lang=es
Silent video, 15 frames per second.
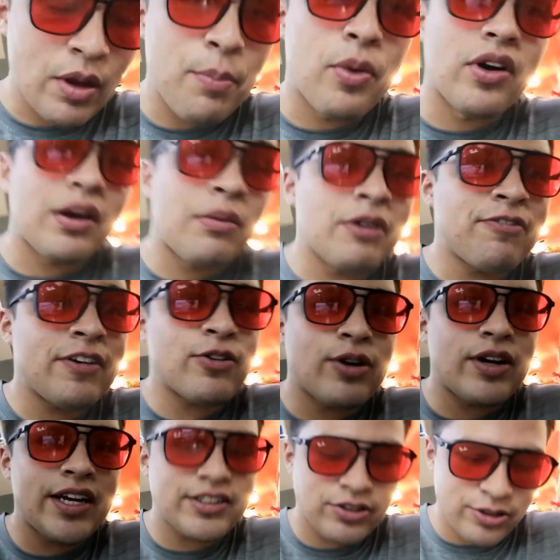¿Por qué me fijo
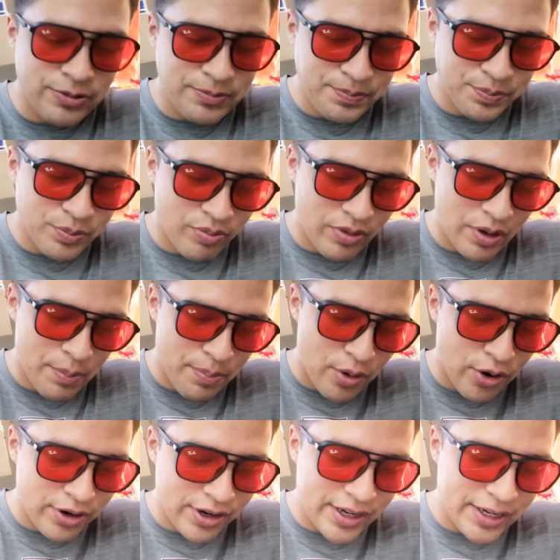en eso?
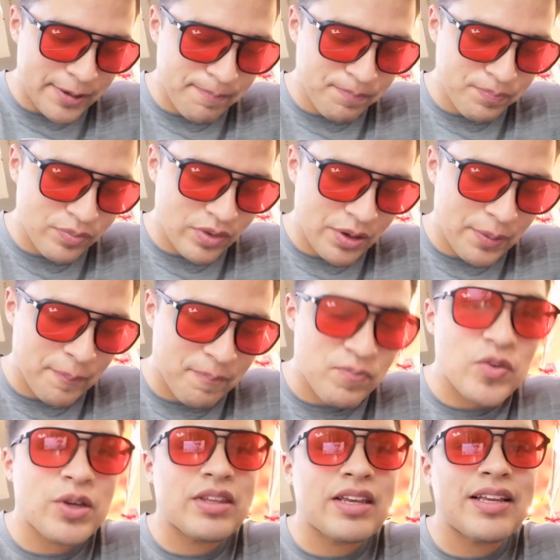Porque
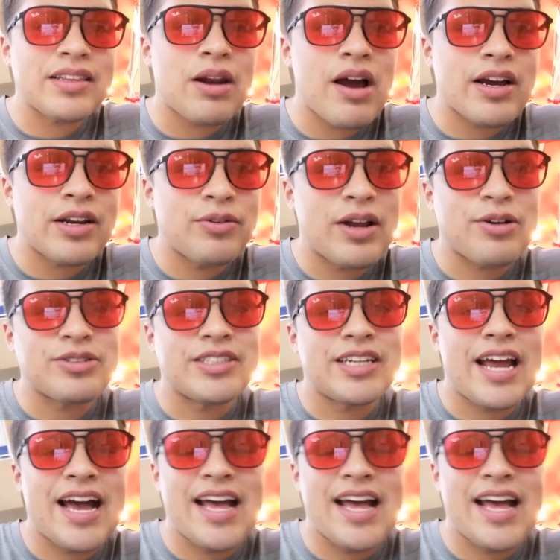yo también trabajo en una cocina.